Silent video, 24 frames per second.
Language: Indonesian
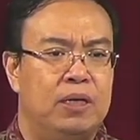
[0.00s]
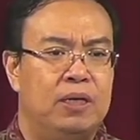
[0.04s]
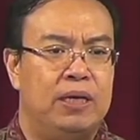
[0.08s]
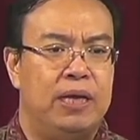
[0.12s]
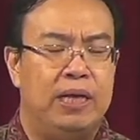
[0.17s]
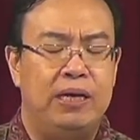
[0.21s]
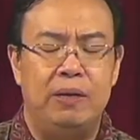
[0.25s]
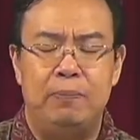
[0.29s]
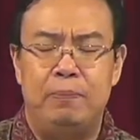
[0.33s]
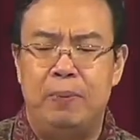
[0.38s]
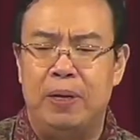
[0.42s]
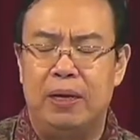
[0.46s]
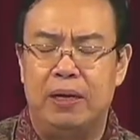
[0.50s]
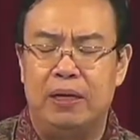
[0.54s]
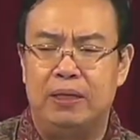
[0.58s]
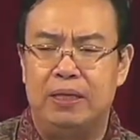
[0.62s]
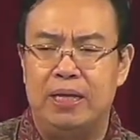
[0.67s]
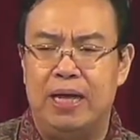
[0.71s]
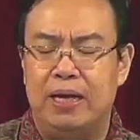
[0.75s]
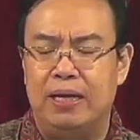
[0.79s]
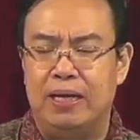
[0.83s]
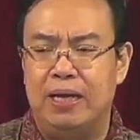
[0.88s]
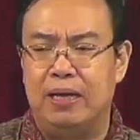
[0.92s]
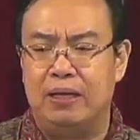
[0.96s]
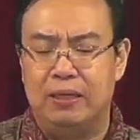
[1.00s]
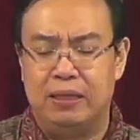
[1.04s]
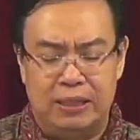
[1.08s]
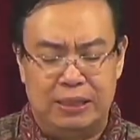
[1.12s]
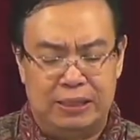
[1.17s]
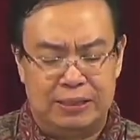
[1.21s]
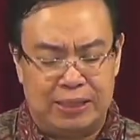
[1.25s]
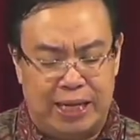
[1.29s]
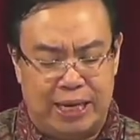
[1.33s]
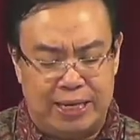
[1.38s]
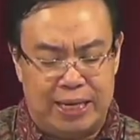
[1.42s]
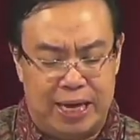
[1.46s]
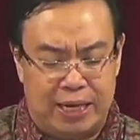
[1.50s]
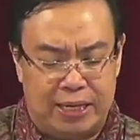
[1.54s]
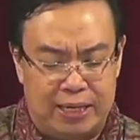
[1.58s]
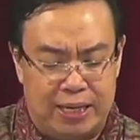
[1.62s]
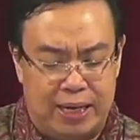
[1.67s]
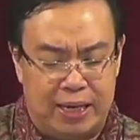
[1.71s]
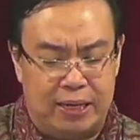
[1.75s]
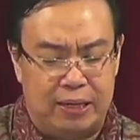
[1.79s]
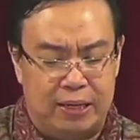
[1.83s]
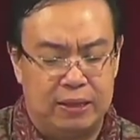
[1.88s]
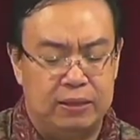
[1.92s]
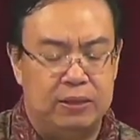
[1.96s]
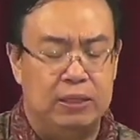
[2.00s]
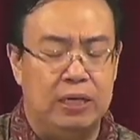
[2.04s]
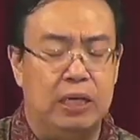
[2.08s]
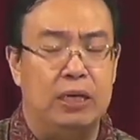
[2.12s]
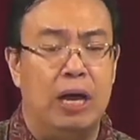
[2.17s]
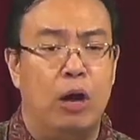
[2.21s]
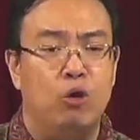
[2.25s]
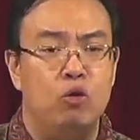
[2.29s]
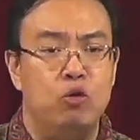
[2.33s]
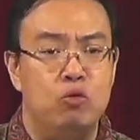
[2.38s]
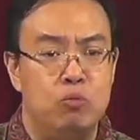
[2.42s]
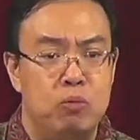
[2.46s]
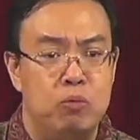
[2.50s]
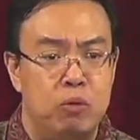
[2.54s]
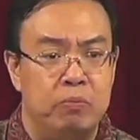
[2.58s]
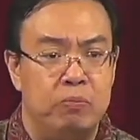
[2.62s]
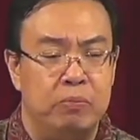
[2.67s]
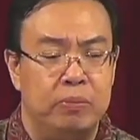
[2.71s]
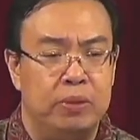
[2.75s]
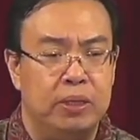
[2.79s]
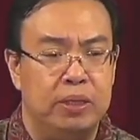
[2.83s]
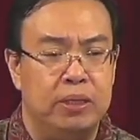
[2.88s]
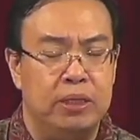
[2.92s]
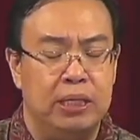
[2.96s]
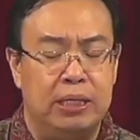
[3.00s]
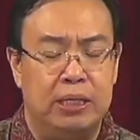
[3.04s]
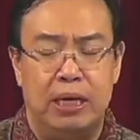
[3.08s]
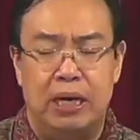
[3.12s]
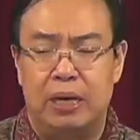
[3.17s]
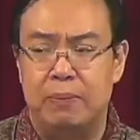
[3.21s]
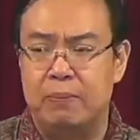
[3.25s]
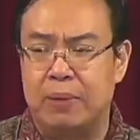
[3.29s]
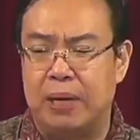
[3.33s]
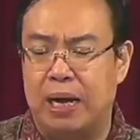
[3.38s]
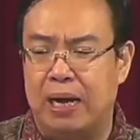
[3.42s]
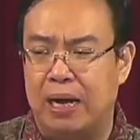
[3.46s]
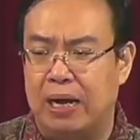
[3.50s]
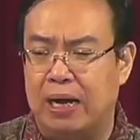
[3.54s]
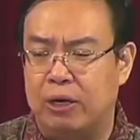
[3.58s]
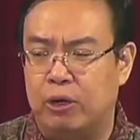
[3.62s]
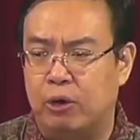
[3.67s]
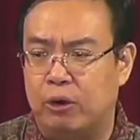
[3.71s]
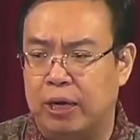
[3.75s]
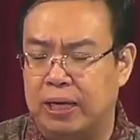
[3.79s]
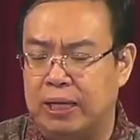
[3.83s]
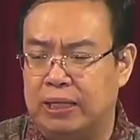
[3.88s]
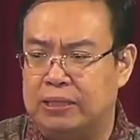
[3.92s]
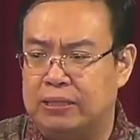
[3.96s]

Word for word: Nah, ini pengertian yang sayangnya tidak umum di dalam kalangan orang.